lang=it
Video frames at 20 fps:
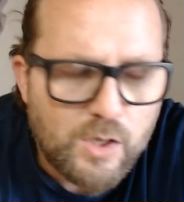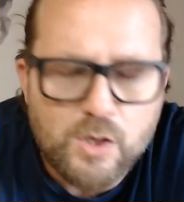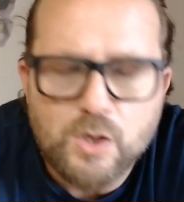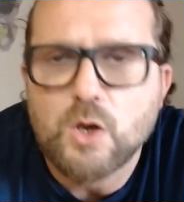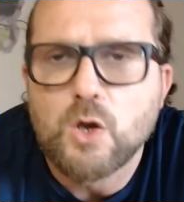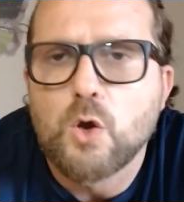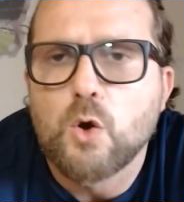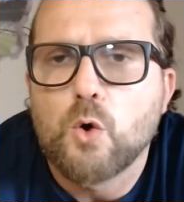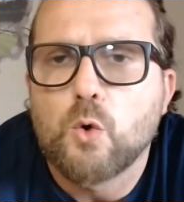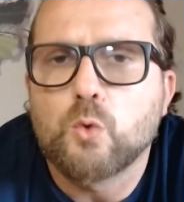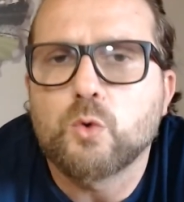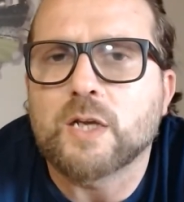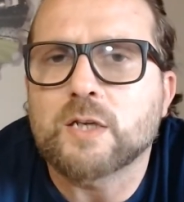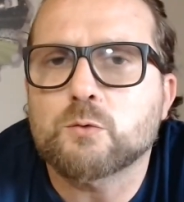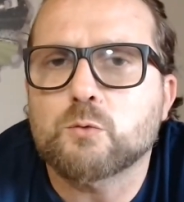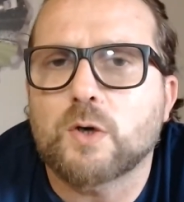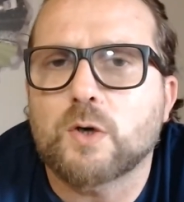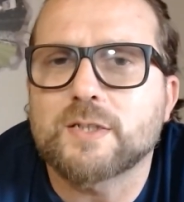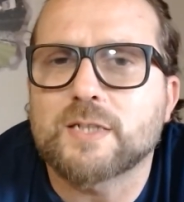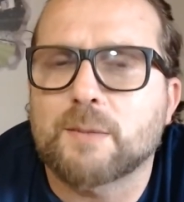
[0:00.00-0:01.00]
una
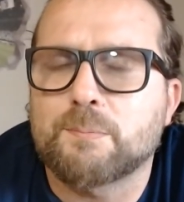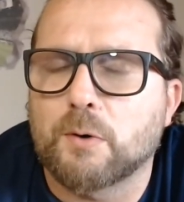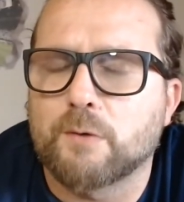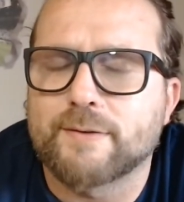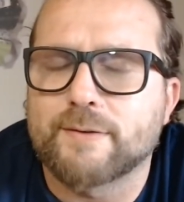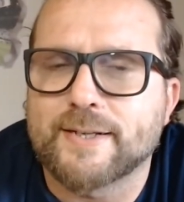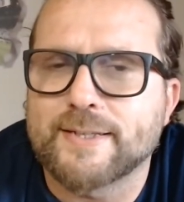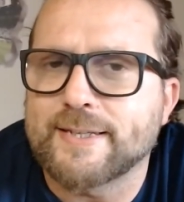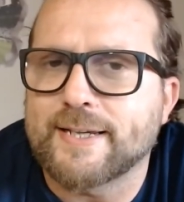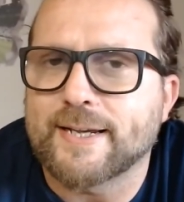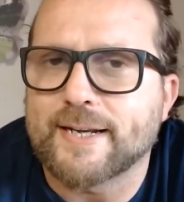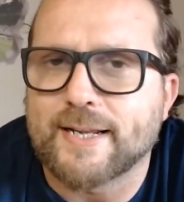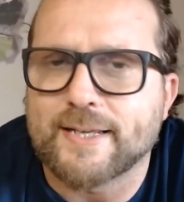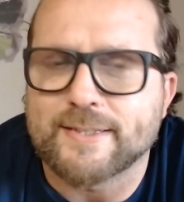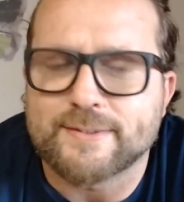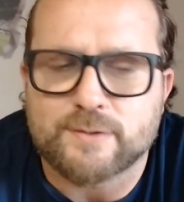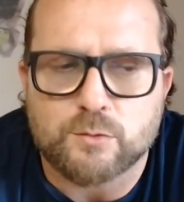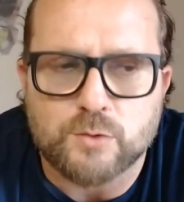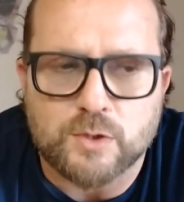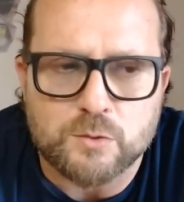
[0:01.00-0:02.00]
squadra povera di
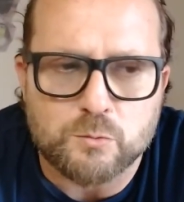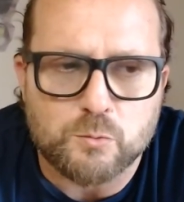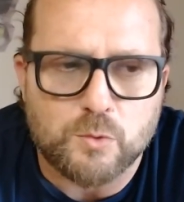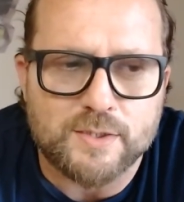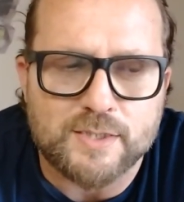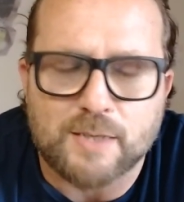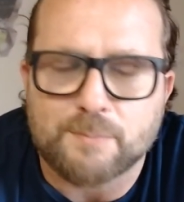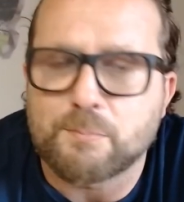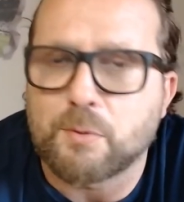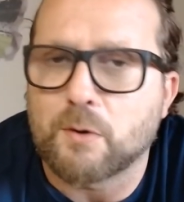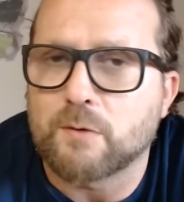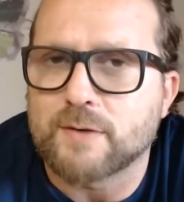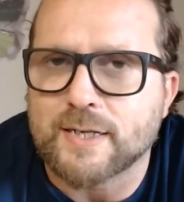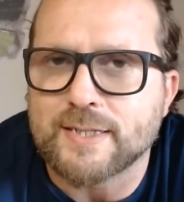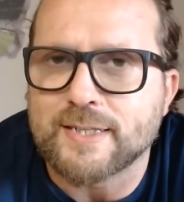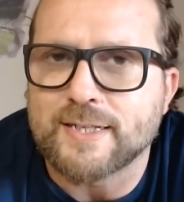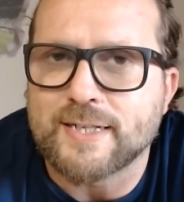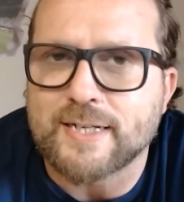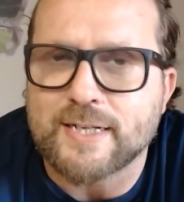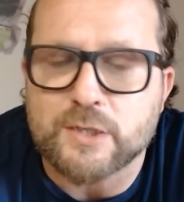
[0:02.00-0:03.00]
carattere, una squadra povera di
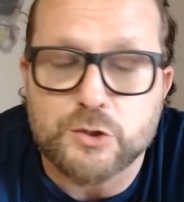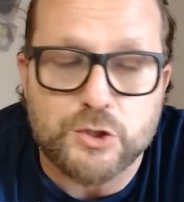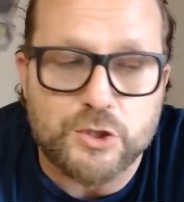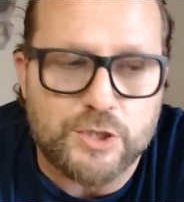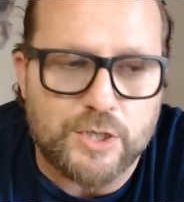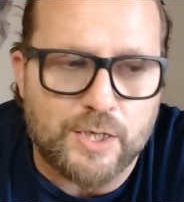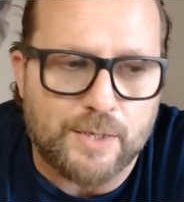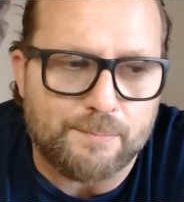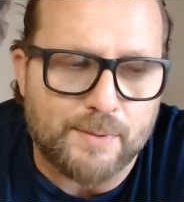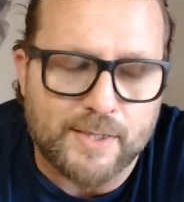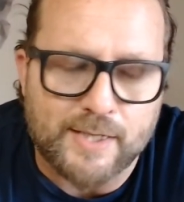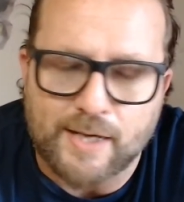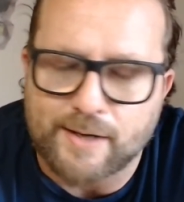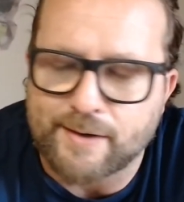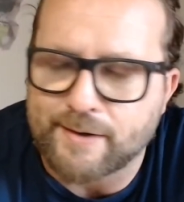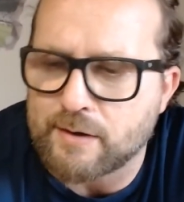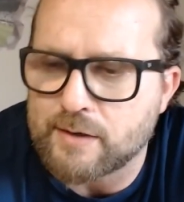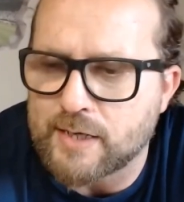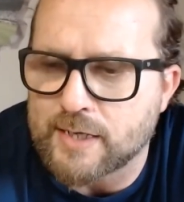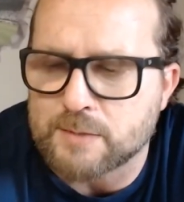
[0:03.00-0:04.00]
energie, perché
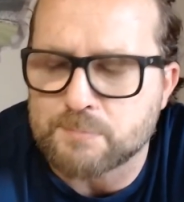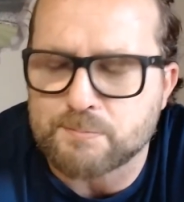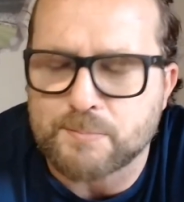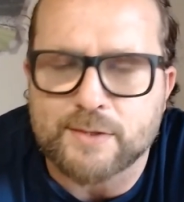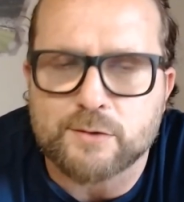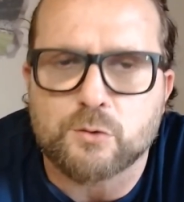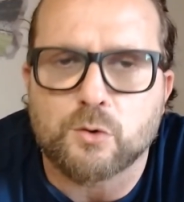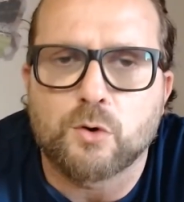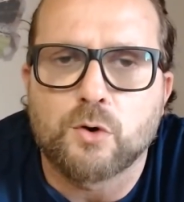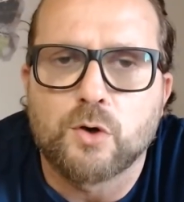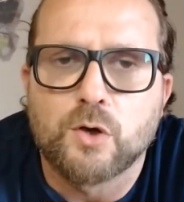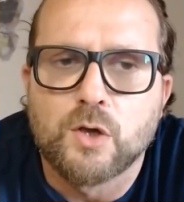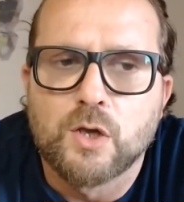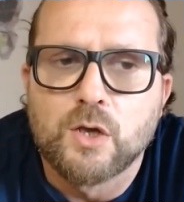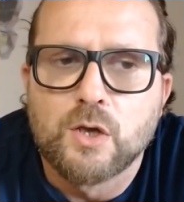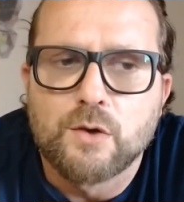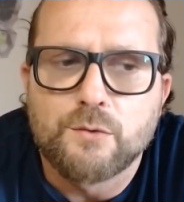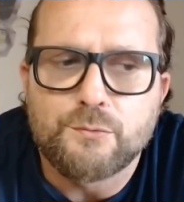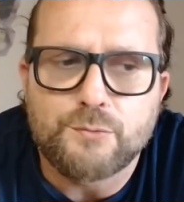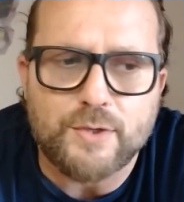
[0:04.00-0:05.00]
anche l'aspetto
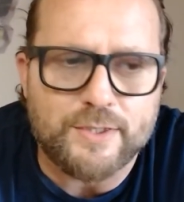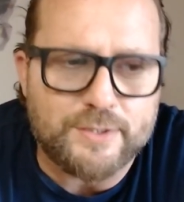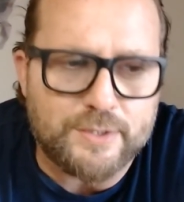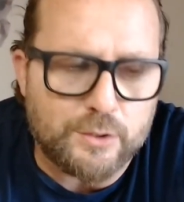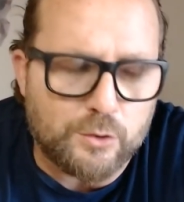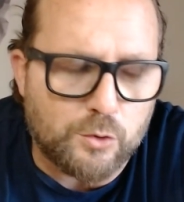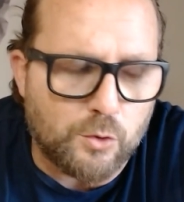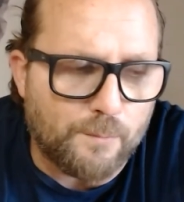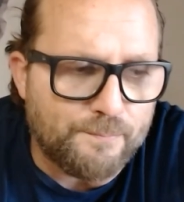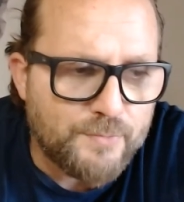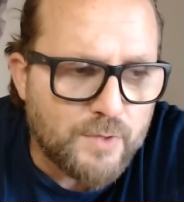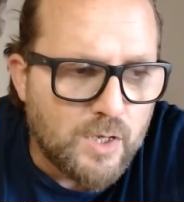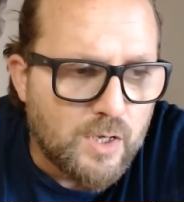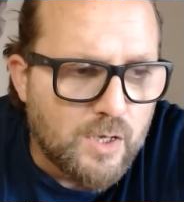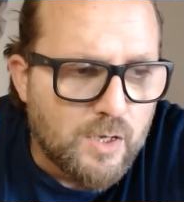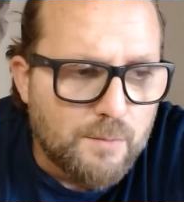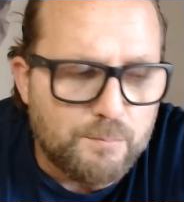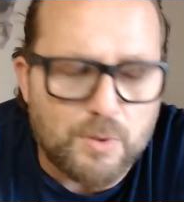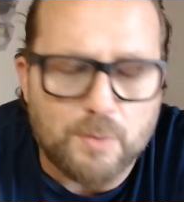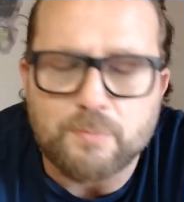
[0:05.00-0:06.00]
fisico,
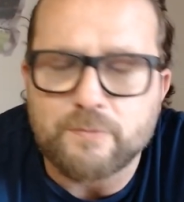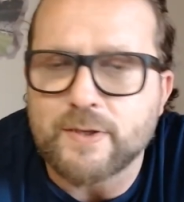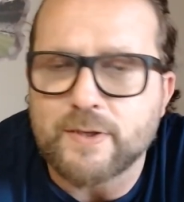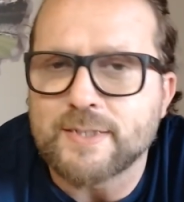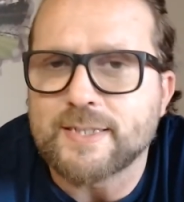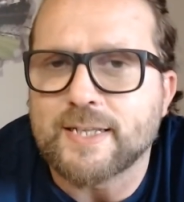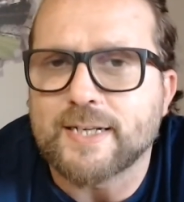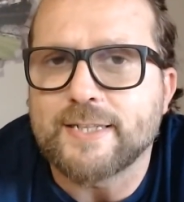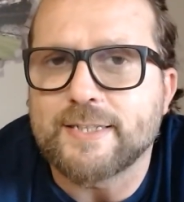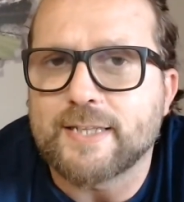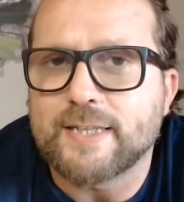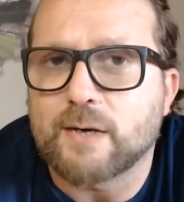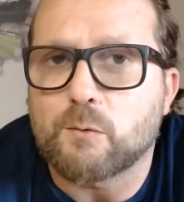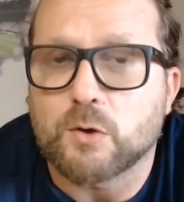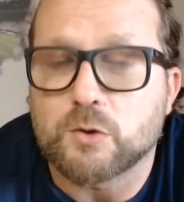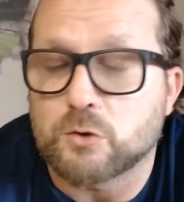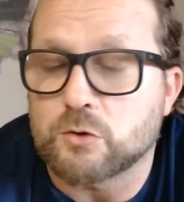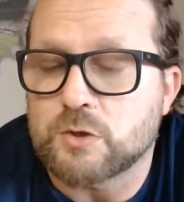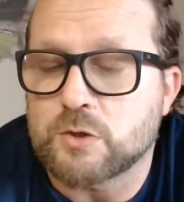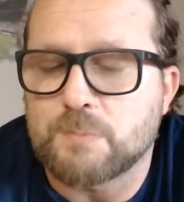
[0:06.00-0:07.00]
per mi viene da ridere
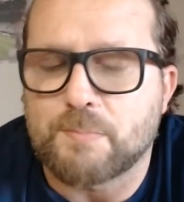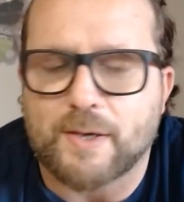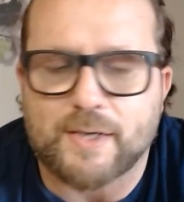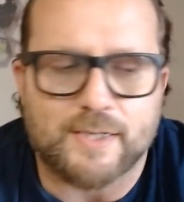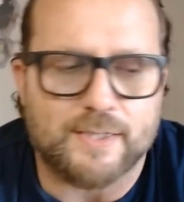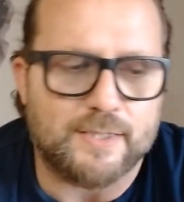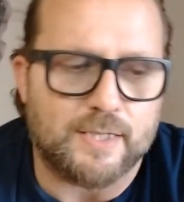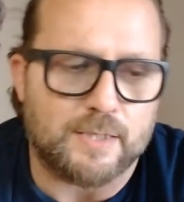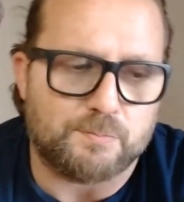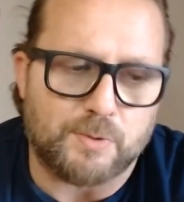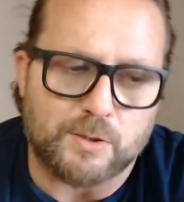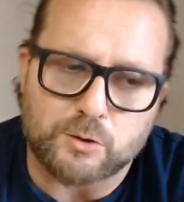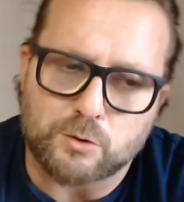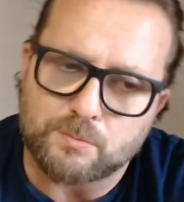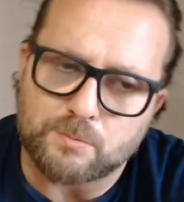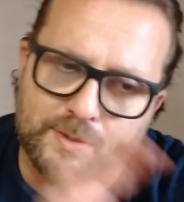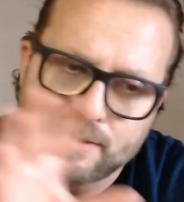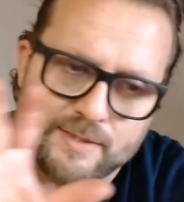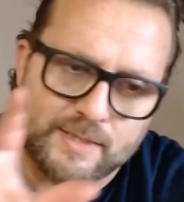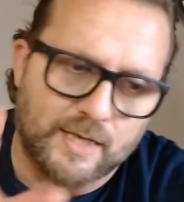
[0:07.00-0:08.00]
quando si parla di aspetto
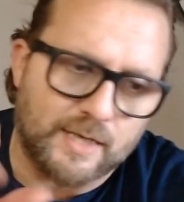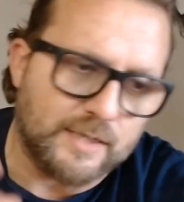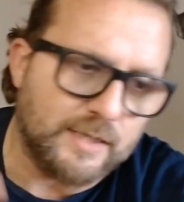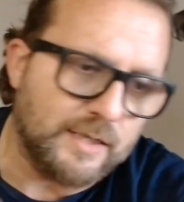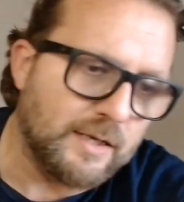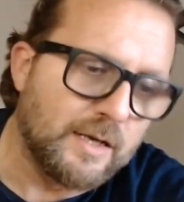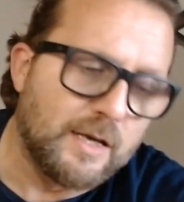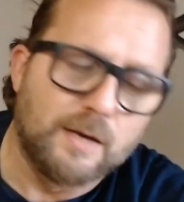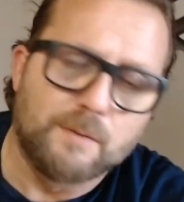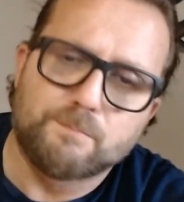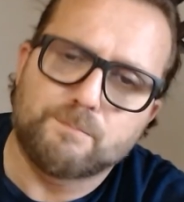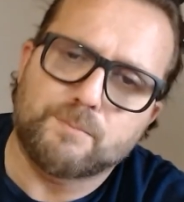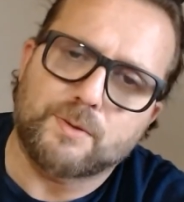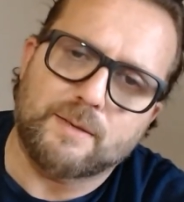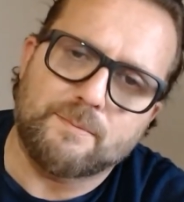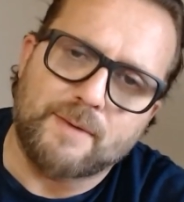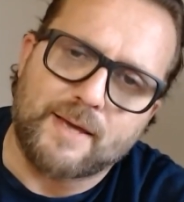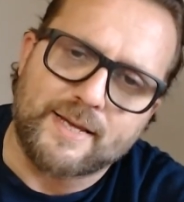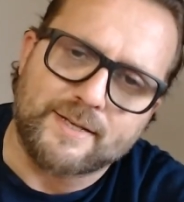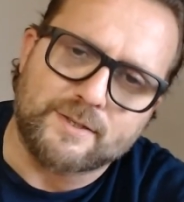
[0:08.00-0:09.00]
mentale.
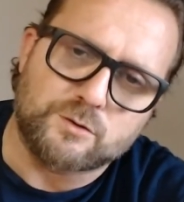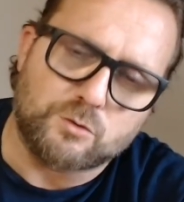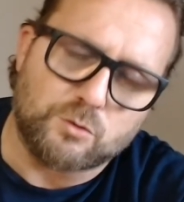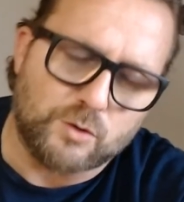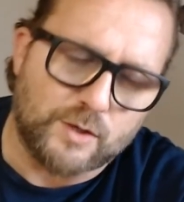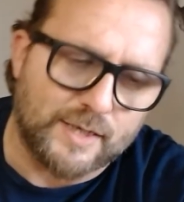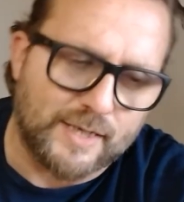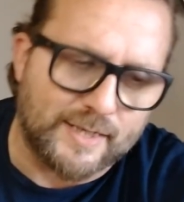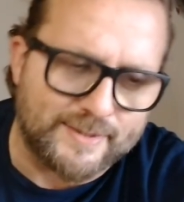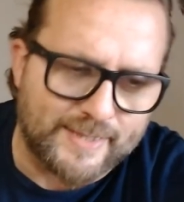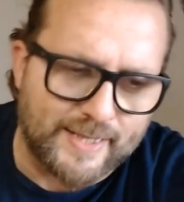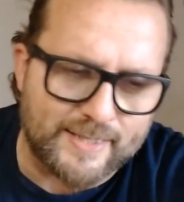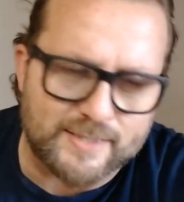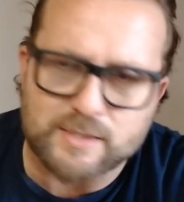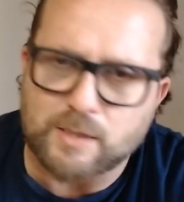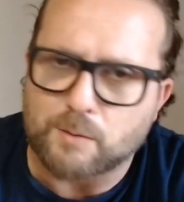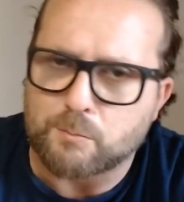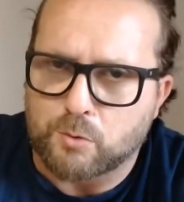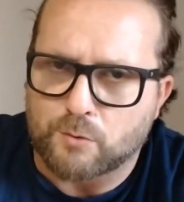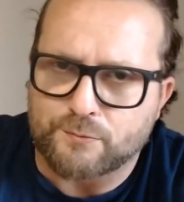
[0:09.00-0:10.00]
Premesso che la testa
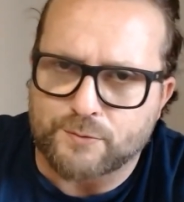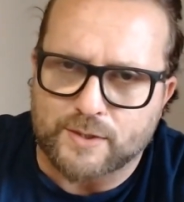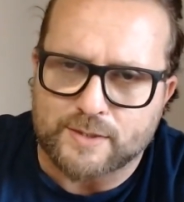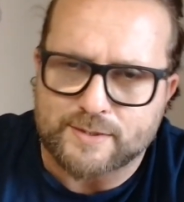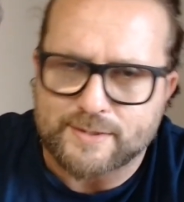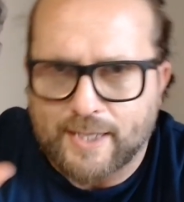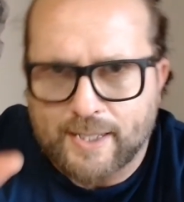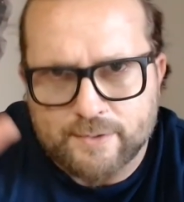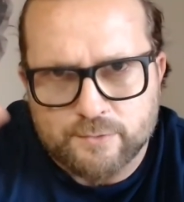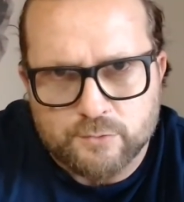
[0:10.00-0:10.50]
può far tanto, e